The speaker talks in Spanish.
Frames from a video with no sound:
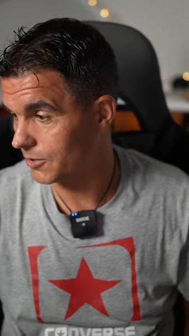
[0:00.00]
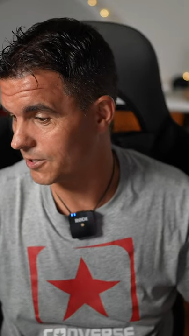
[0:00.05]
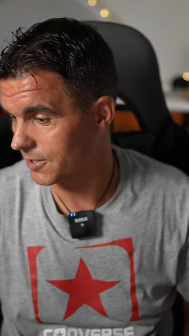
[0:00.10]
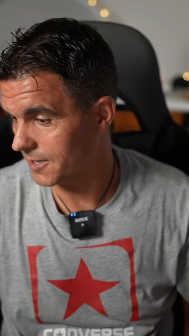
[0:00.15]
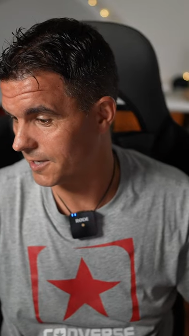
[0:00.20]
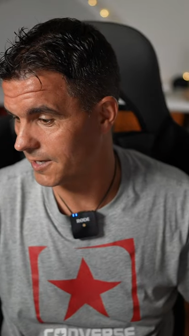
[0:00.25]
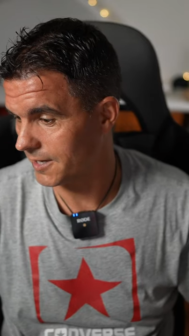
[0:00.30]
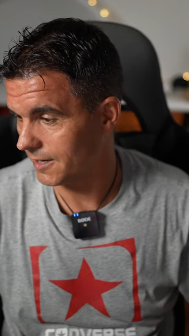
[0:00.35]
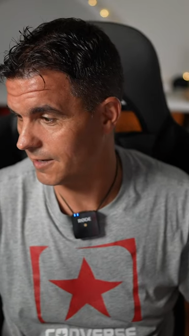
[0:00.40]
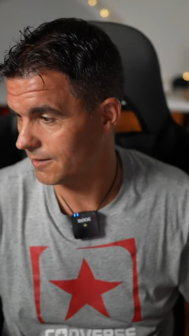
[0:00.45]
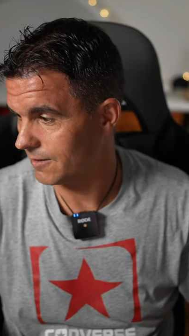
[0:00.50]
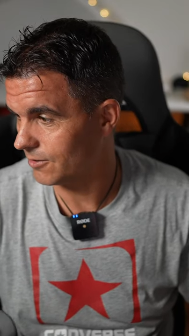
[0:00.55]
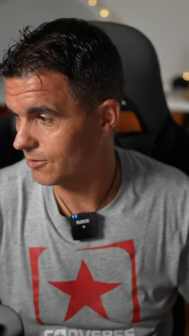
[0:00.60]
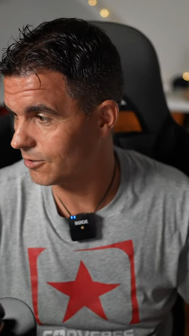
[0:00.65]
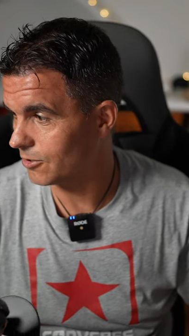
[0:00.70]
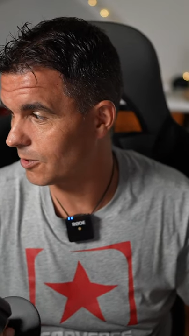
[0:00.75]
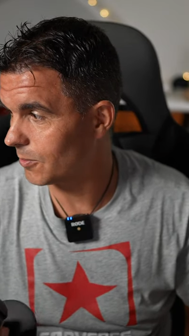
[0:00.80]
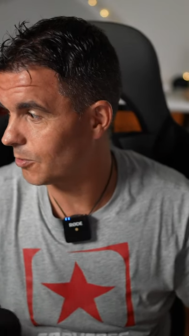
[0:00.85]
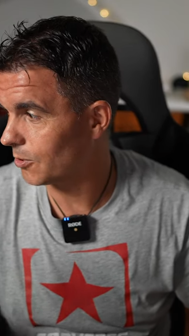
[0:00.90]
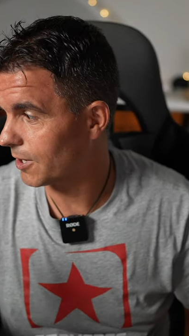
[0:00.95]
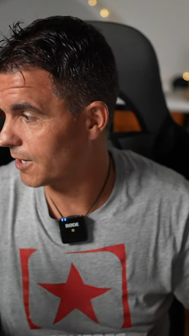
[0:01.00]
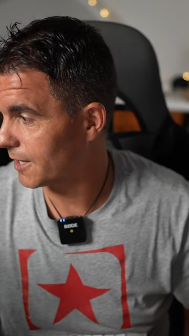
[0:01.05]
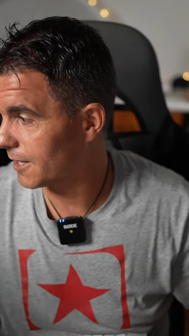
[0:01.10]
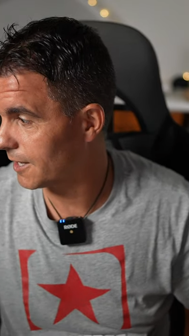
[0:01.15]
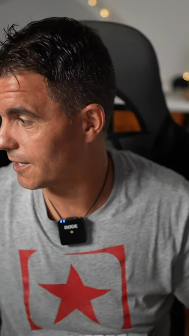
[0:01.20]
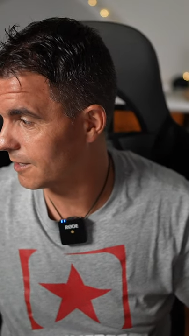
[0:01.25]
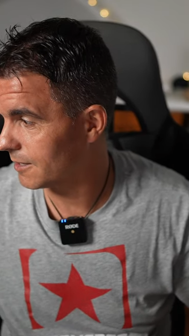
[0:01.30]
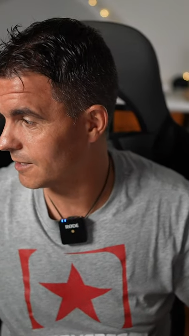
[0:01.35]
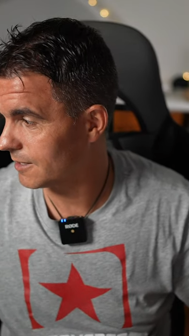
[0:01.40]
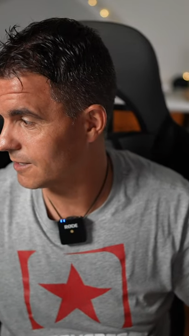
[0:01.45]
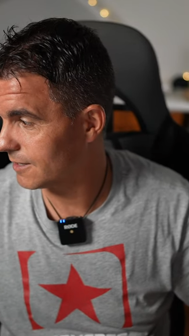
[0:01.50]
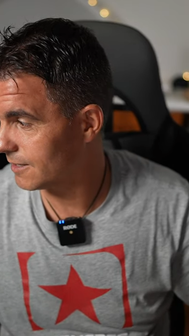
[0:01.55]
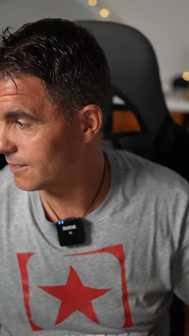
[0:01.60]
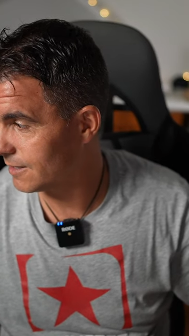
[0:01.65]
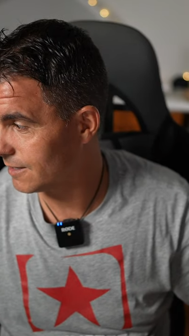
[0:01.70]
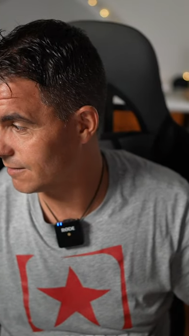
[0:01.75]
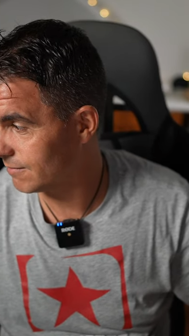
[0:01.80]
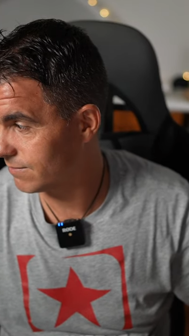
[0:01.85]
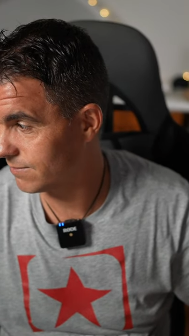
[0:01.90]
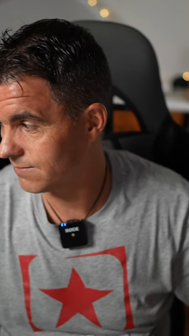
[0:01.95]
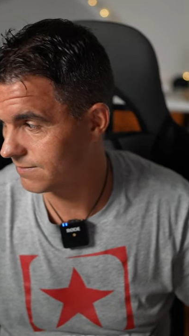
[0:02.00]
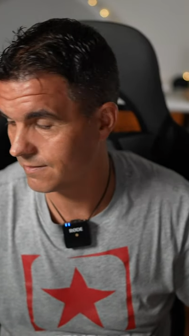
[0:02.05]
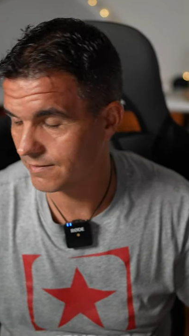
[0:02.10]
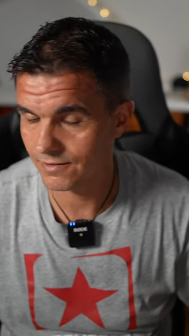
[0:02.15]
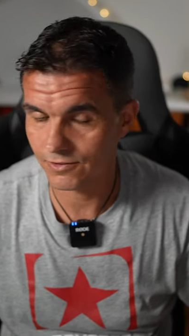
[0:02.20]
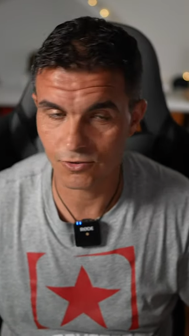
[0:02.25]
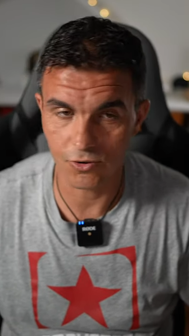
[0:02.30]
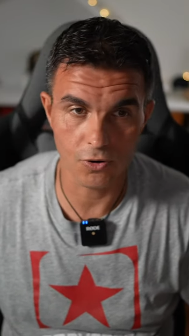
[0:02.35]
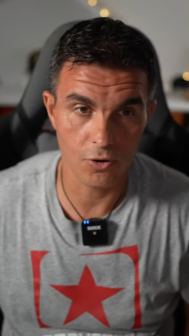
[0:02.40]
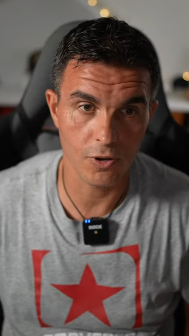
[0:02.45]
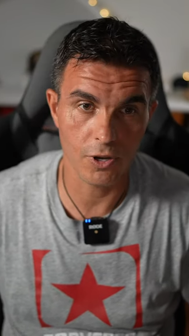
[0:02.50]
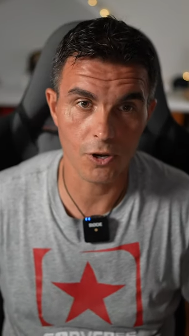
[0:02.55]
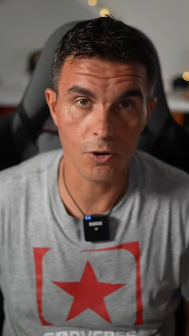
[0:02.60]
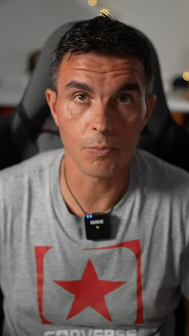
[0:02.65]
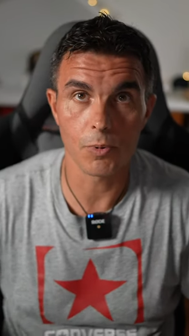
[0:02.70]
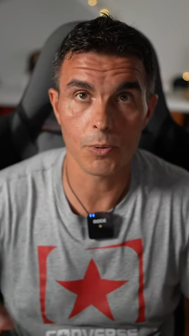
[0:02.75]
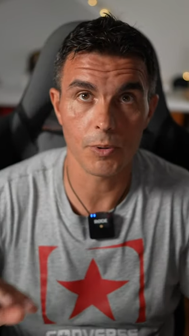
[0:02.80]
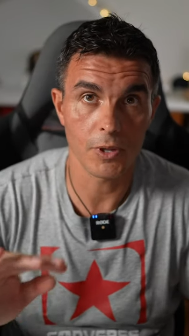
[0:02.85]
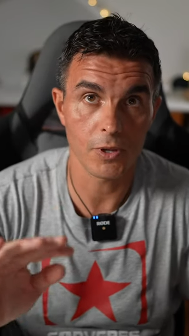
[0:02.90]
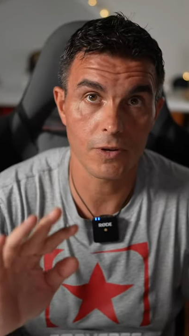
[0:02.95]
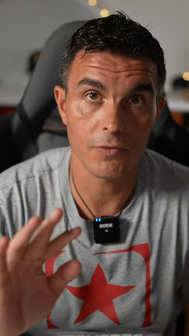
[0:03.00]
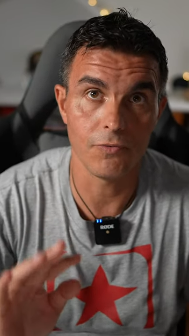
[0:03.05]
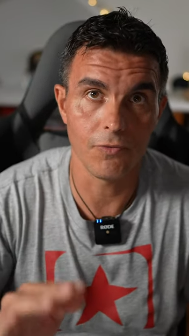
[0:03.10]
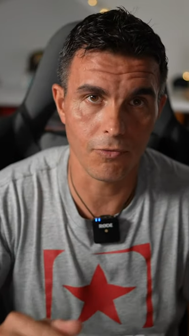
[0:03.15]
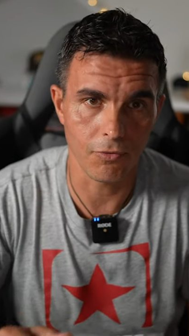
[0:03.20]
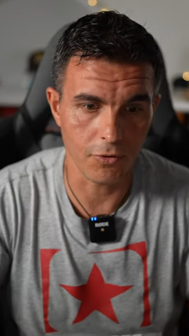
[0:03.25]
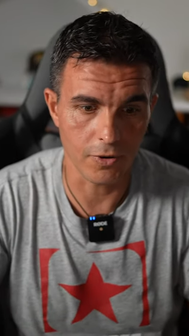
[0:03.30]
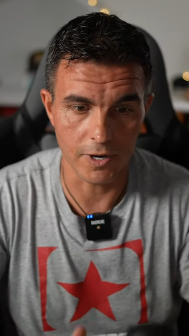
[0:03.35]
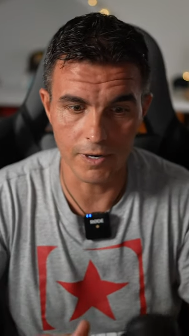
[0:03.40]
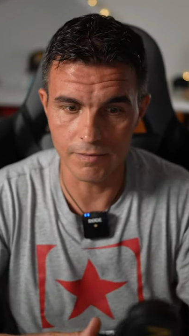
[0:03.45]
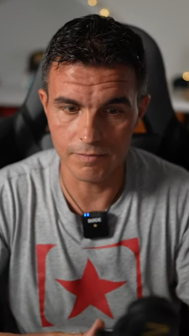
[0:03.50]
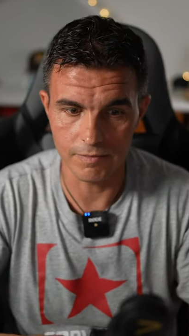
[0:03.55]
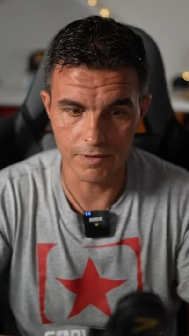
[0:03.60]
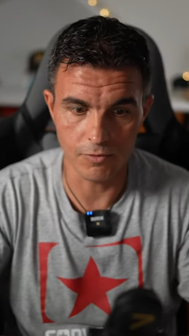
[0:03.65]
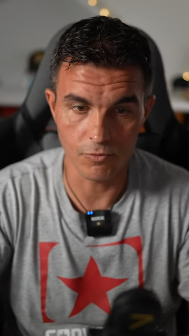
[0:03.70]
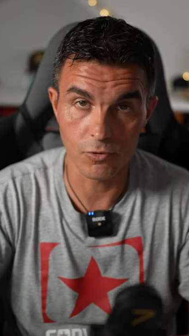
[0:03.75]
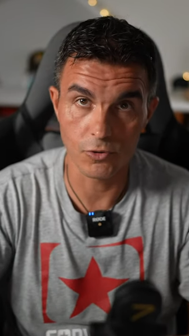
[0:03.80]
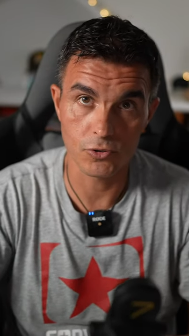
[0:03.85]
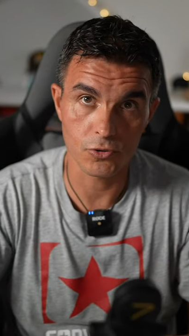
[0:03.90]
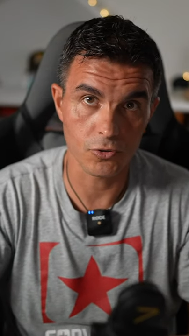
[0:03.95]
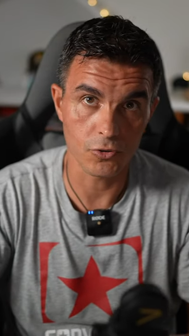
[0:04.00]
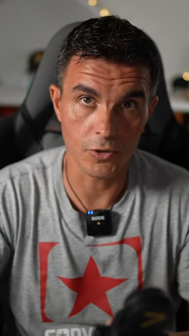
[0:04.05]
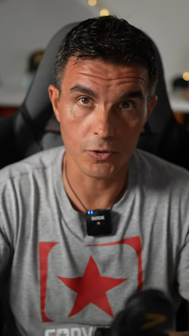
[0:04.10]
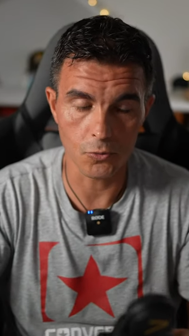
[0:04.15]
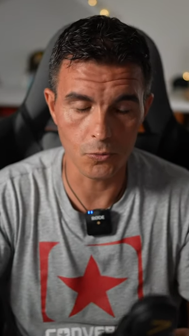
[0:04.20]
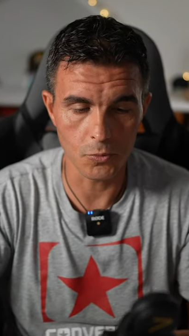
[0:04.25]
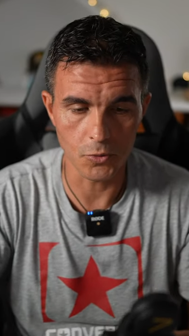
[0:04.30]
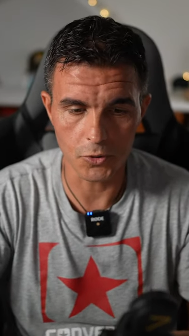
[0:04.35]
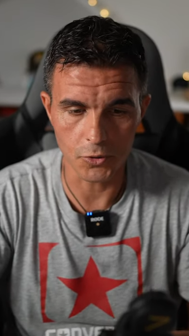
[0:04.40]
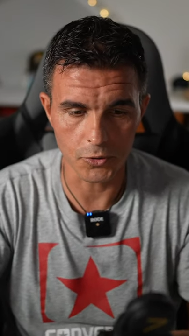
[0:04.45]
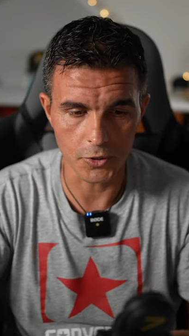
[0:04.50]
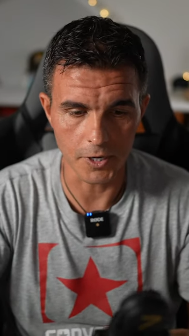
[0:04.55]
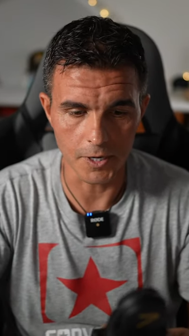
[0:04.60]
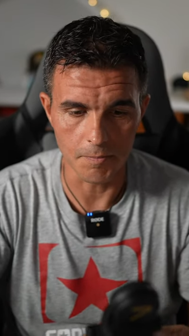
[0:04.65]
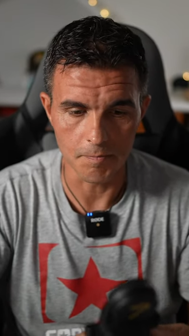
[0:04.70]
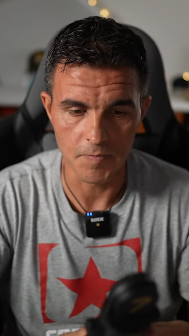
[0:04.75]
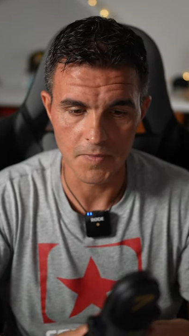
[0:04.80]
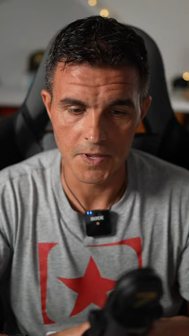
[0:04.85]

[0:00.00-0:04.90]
ni siquiera. Lo tengo por aquí y solo he comprobado que funciona. Aún no he hecho ningún vídeo con él.